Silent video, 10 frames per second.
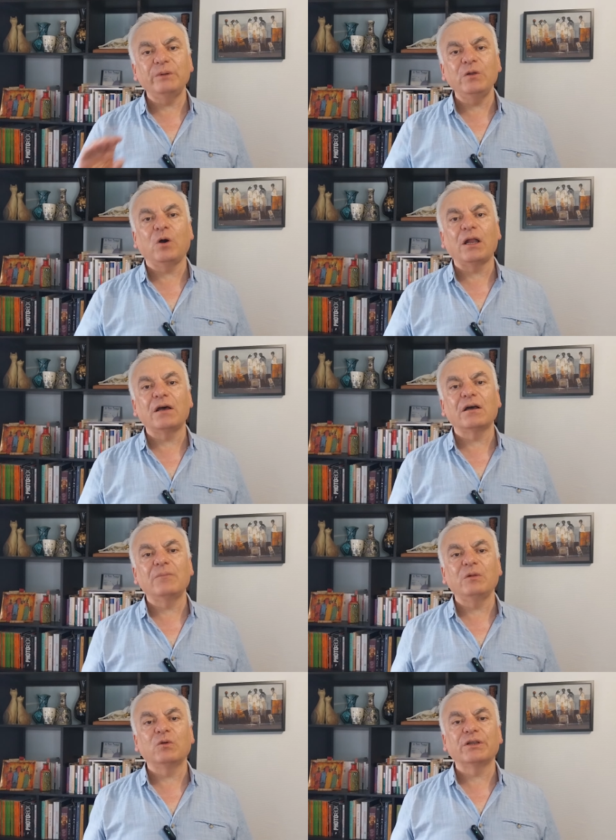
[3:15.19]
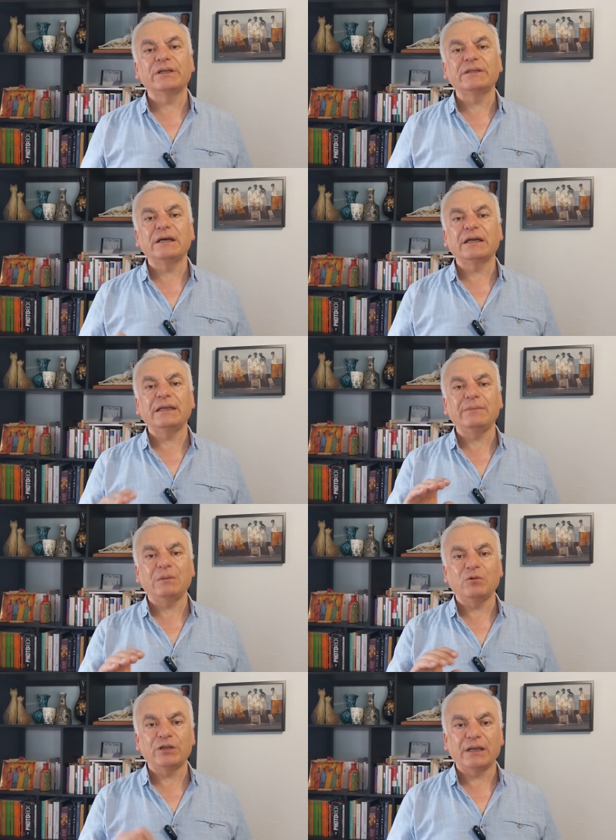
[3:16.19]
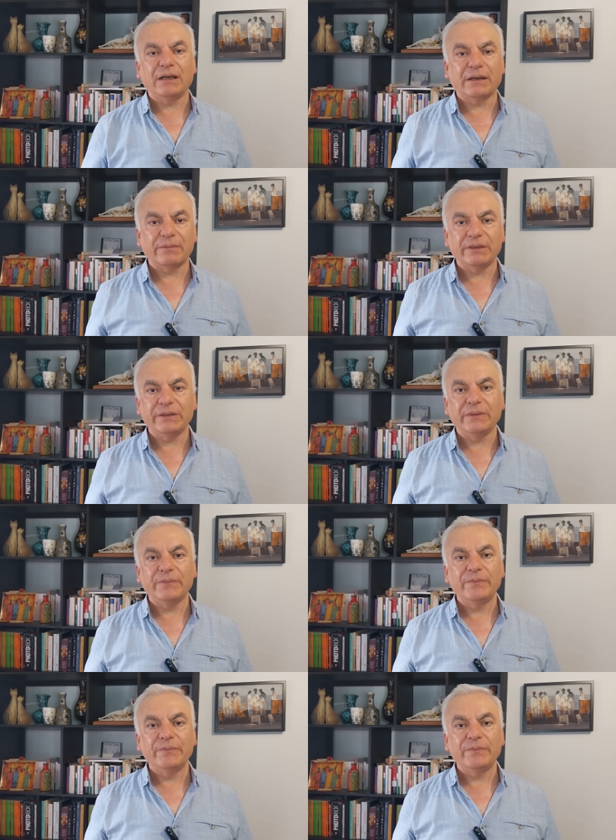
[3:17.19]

له علاقة بالوضع الداخلي بالبلدان العربية